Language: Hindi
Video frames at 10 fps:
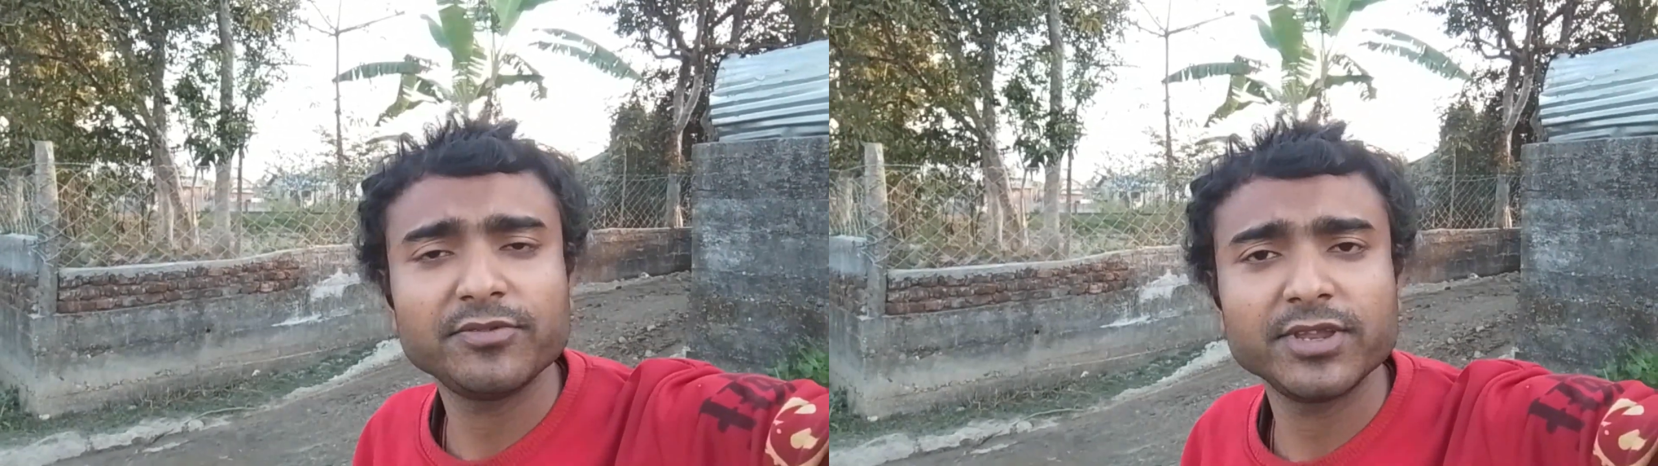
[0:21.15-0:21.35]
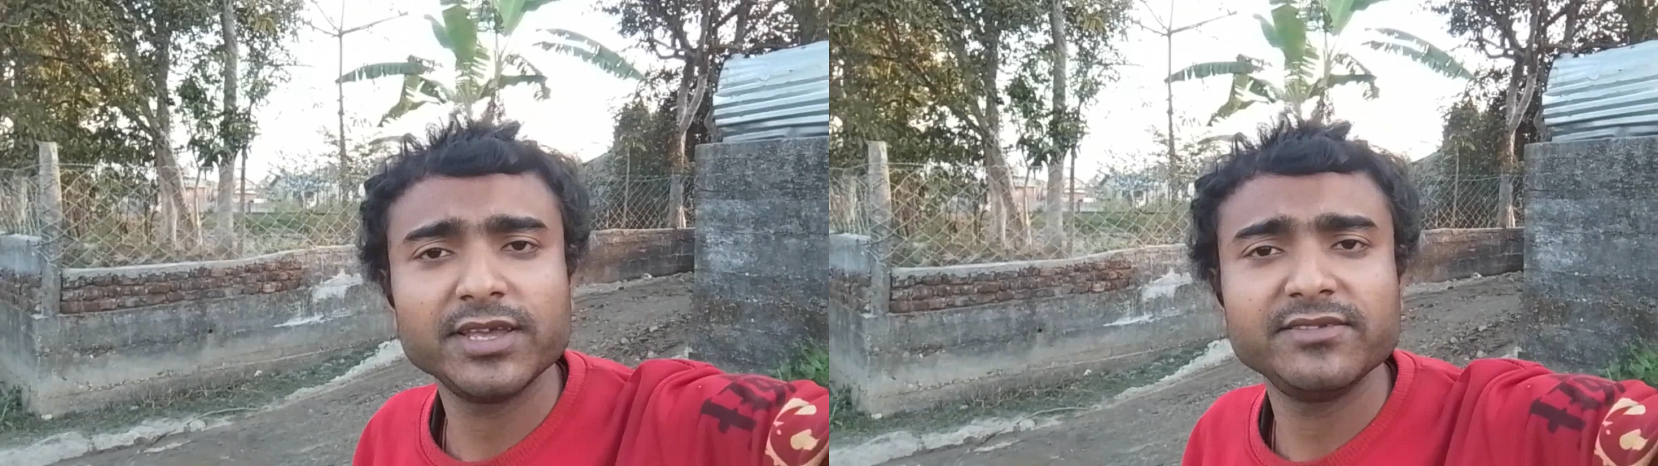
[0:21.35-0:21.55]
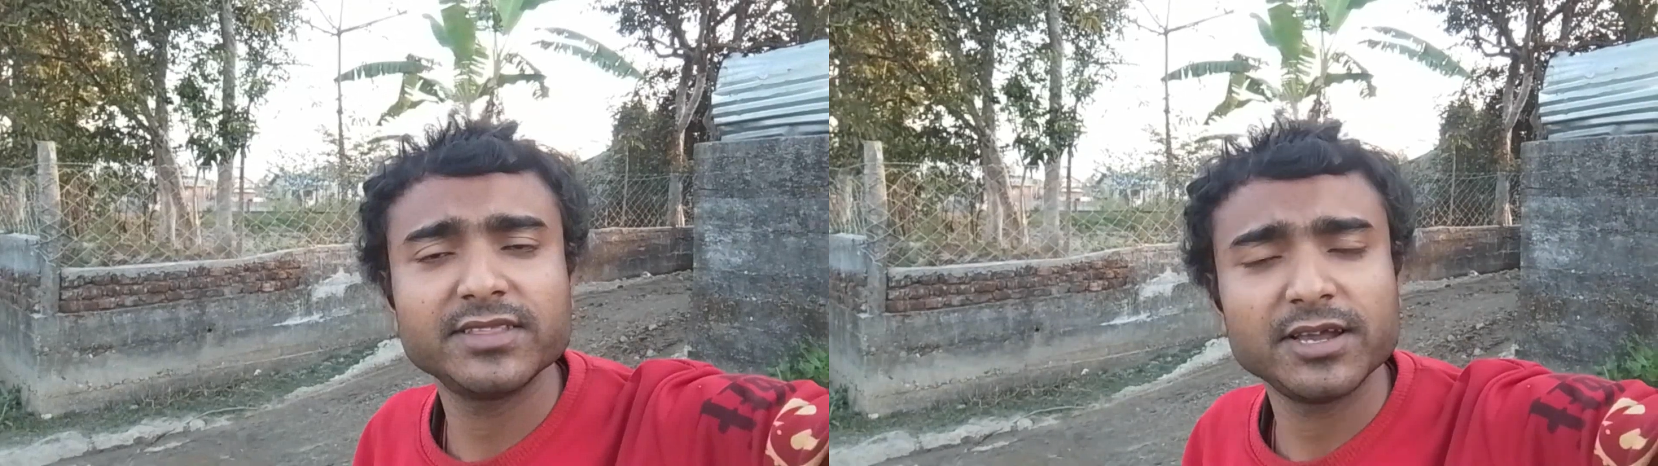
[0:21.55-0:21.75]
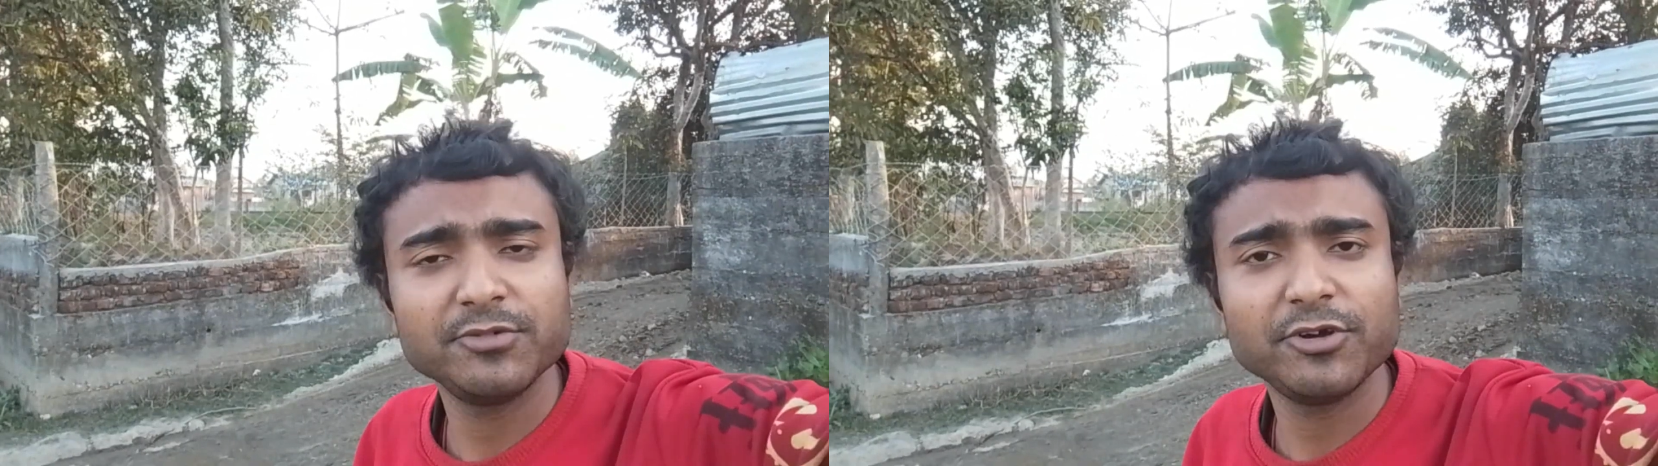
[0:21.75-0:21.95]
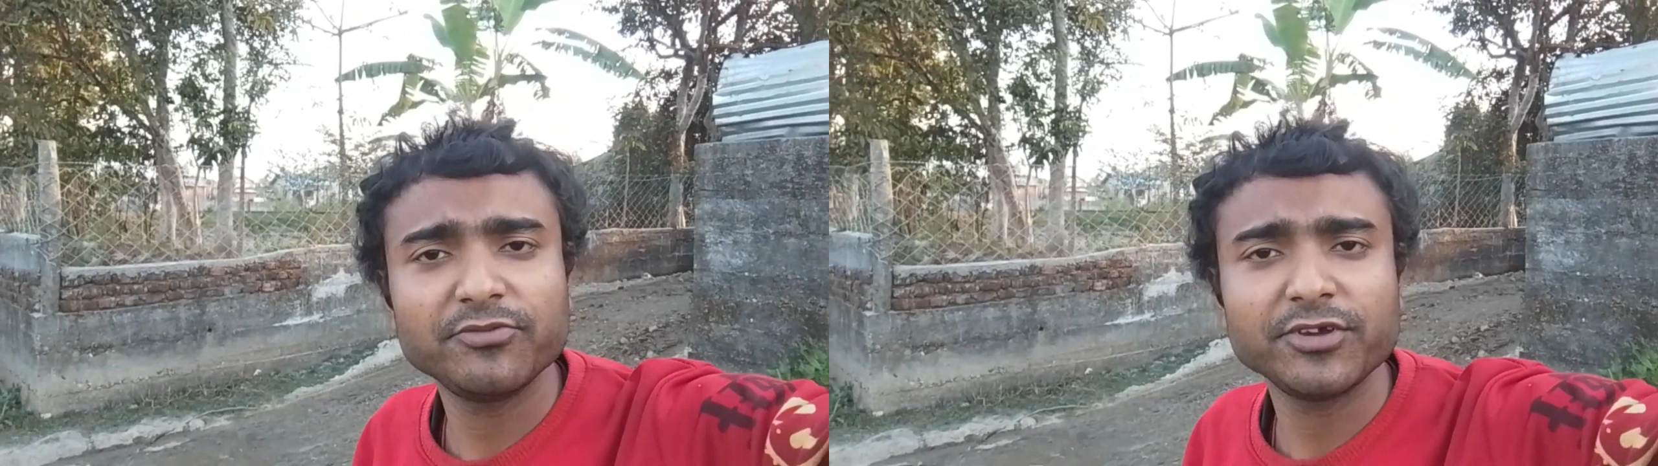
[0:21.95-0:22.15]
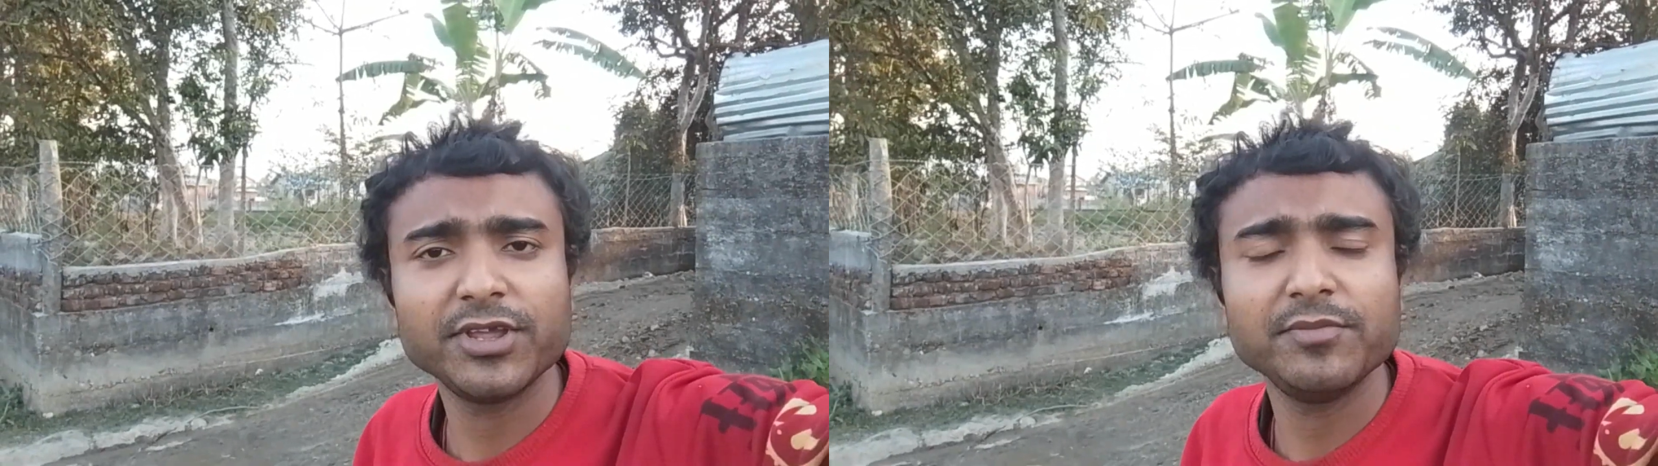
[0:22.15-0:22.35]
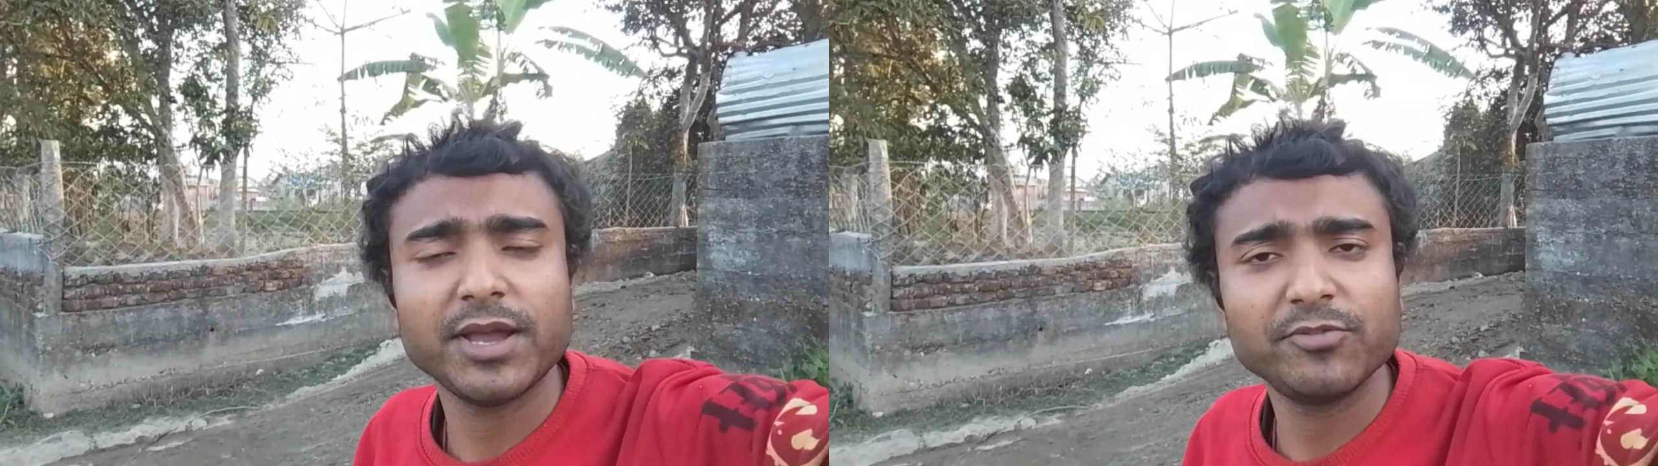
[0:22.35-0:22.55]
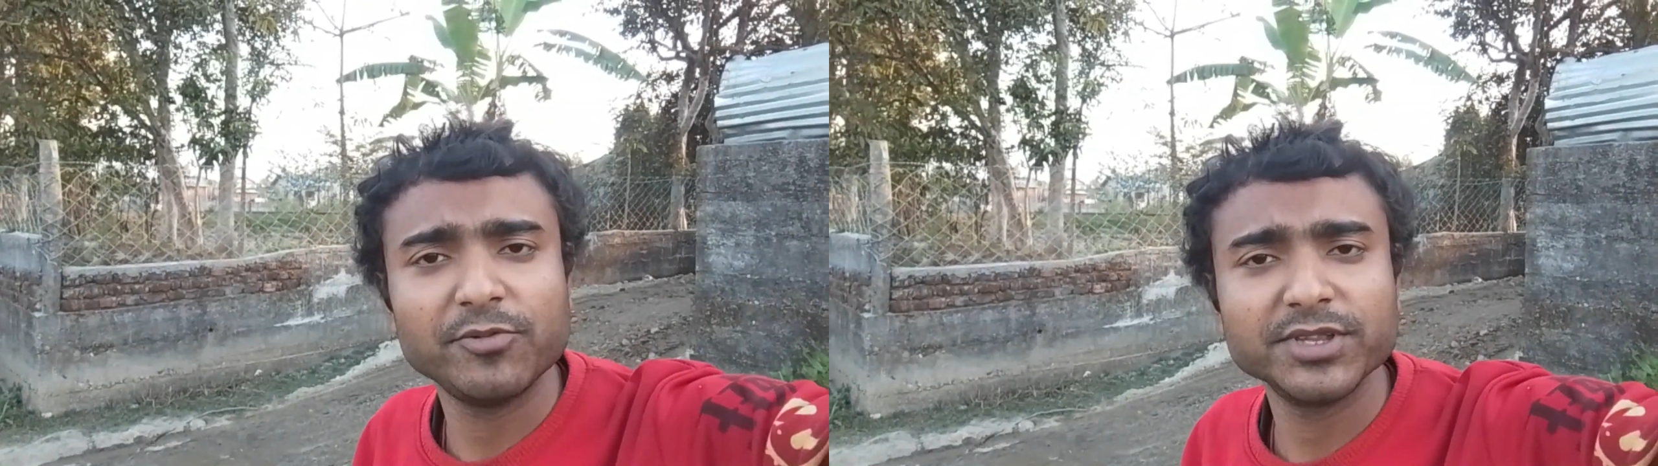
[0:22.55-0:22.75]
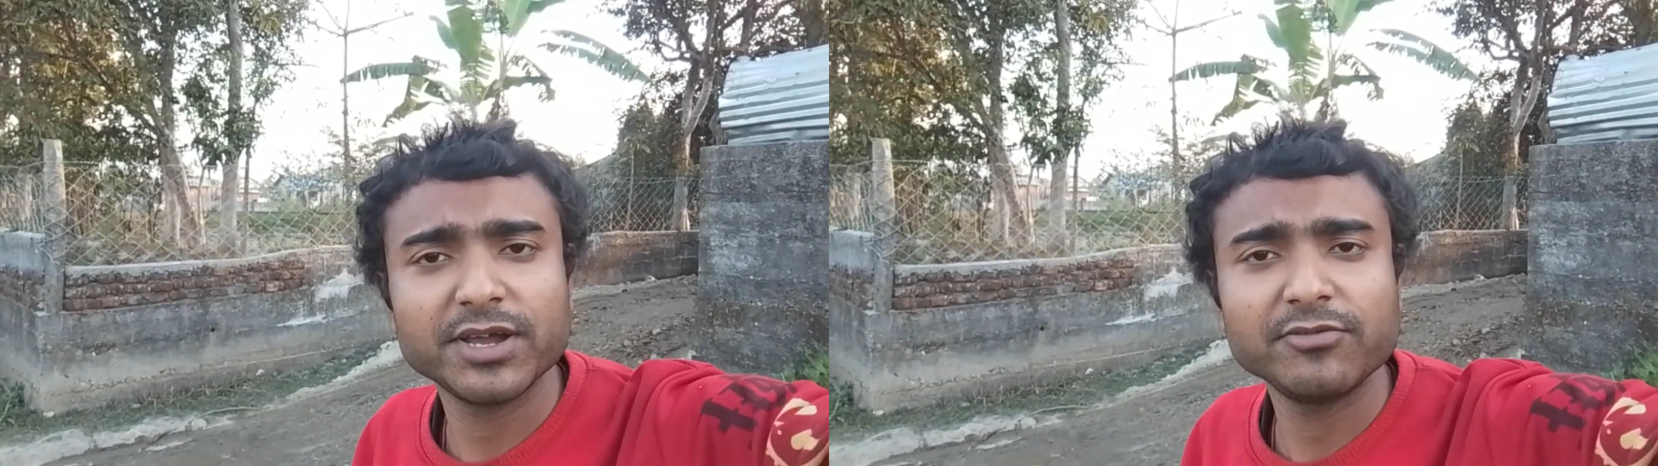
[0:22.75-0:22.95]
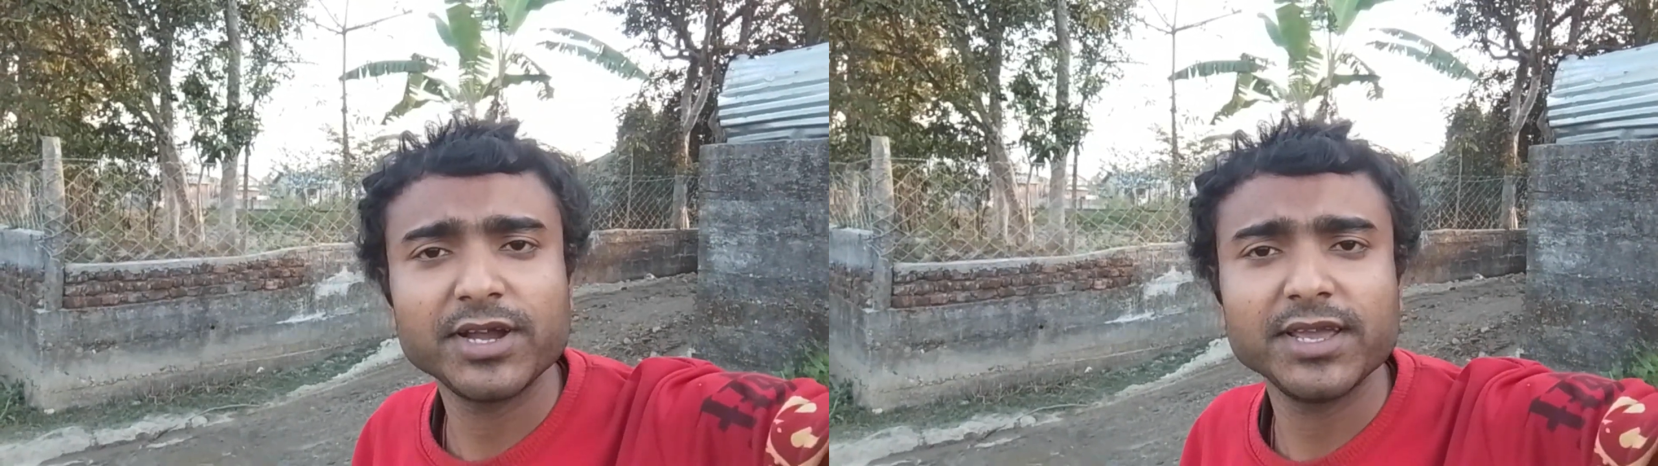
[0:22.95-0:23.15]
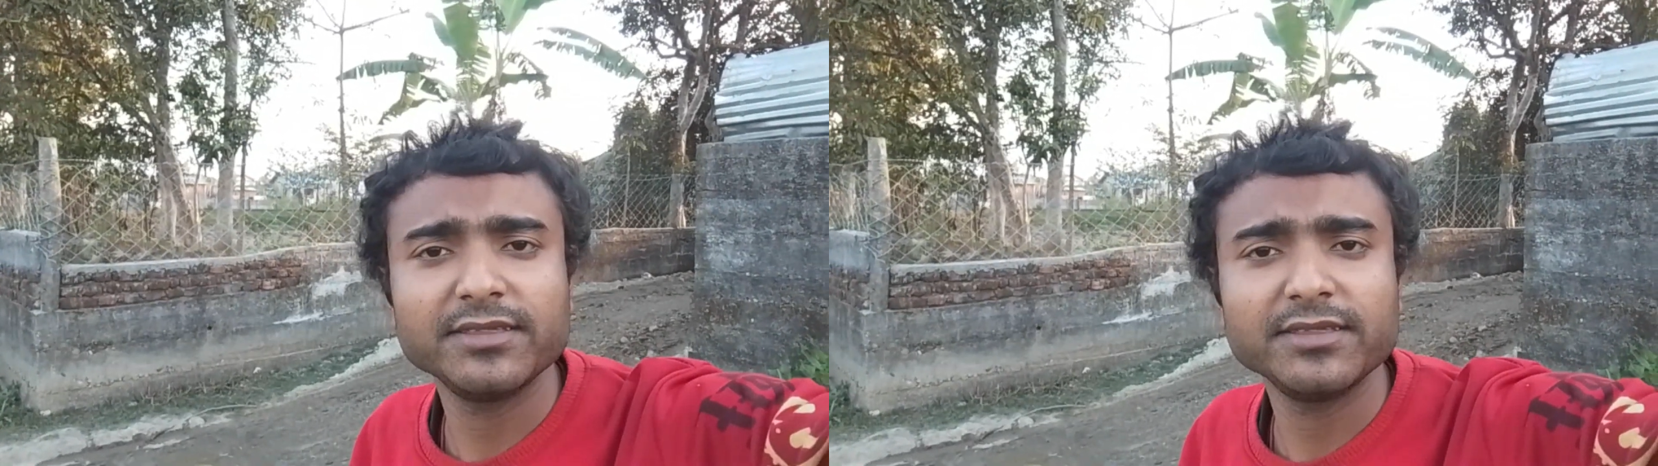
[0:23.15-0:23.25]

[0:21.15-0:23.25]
ऑप्शन है जितना भी ऑप्शन है मैं आपको बताऊंगा